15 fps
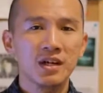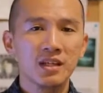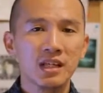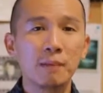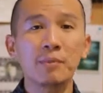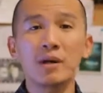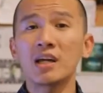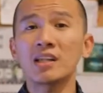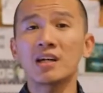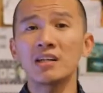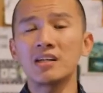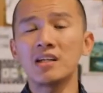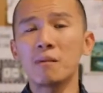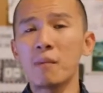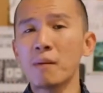Tapi kita
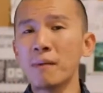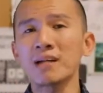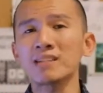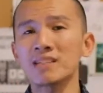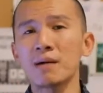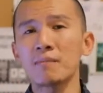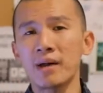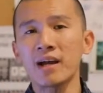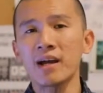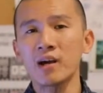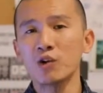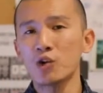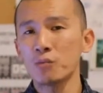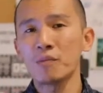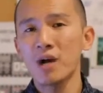tidak memaksa
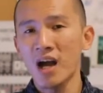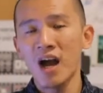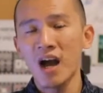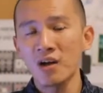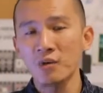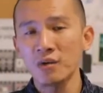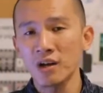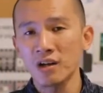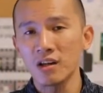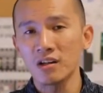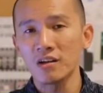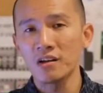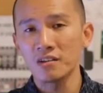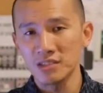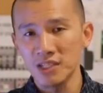mereka untuk mengakui
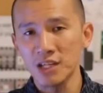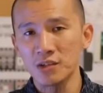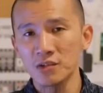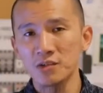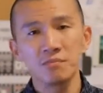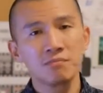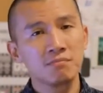Allah itu satu.